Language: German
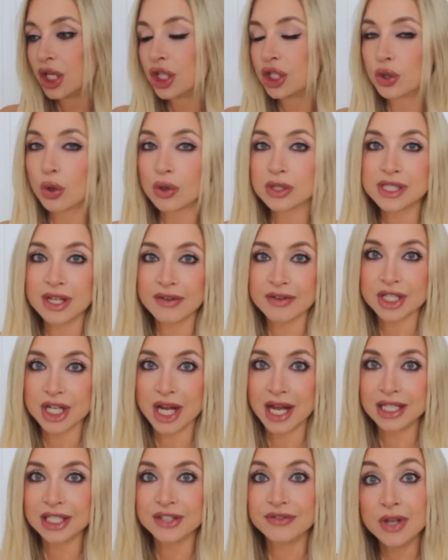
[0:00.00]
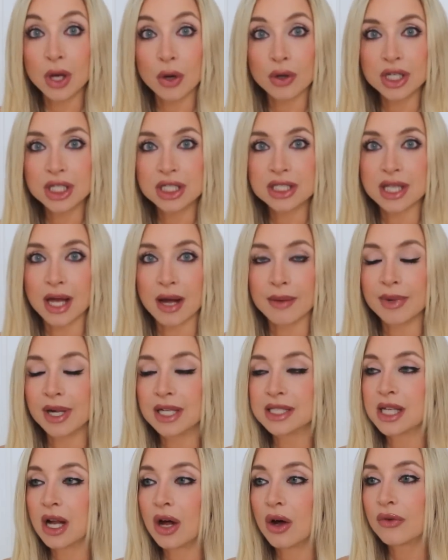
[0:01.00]
stoßt ihr wahrscheinlich, wie auch ich
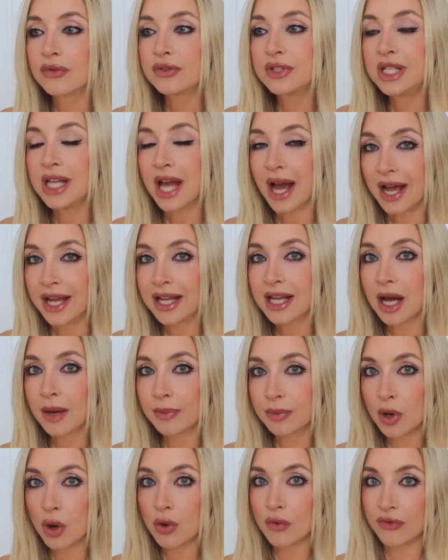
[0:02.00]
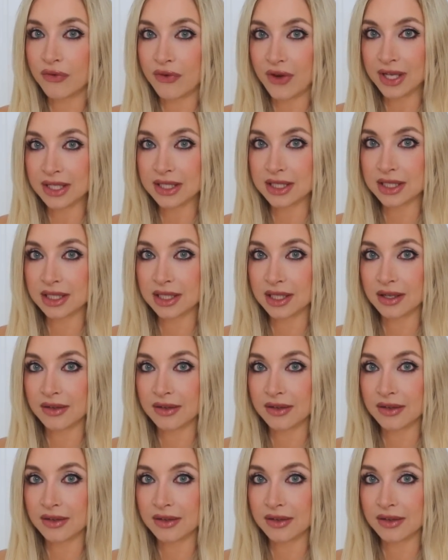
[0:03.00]
damals, auf die High Carb Low Fat